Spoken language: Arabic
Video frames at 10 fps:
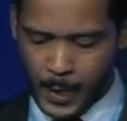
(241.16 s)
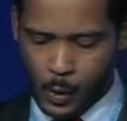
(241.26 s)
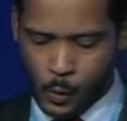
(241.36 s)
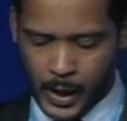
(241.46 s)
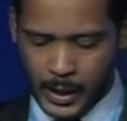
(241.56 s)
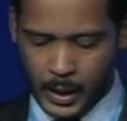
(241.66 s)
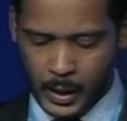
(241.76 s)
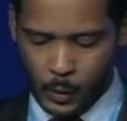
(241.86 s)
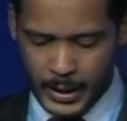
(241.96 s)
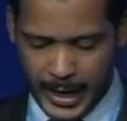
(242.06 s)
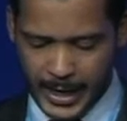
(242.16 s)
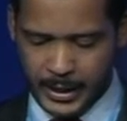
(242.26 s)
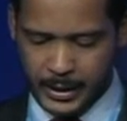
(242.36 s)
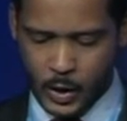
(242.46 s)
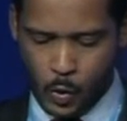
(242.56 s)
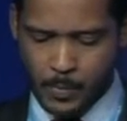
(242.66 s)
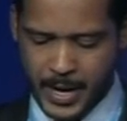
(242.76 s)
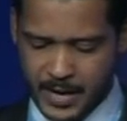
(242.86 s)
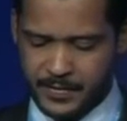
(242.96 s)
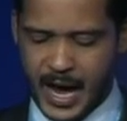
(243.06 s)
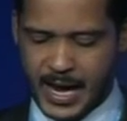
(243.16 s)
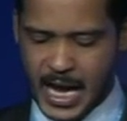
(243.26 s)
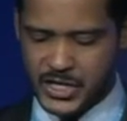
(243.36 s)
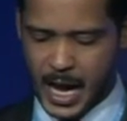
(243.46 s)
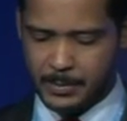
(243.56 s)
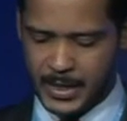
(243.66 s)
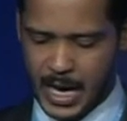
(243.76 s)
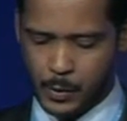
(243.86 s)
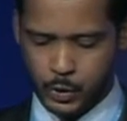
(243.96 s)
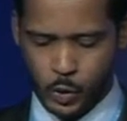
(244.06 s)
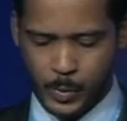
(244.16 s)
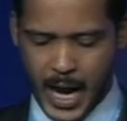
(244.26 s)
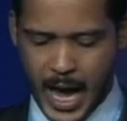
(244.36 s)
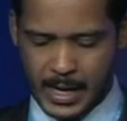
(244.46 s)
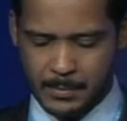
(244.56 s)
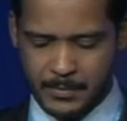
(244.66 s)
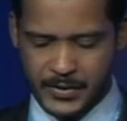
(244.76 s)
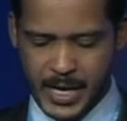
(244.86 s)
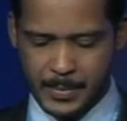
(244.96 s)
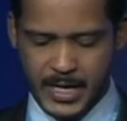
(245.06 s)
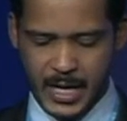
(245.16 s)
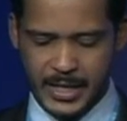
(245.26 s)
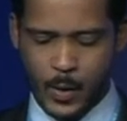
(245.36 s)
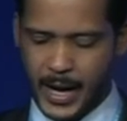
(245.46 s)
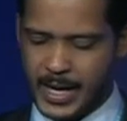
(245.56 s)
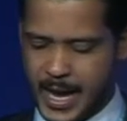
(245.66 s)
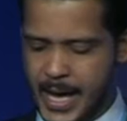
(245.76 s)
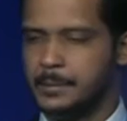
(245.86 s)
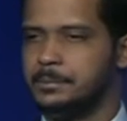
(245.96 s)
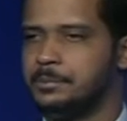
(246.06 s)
ولكي يعم النفع على شعبنا وشعوب العالم في جميع نواحي الحياة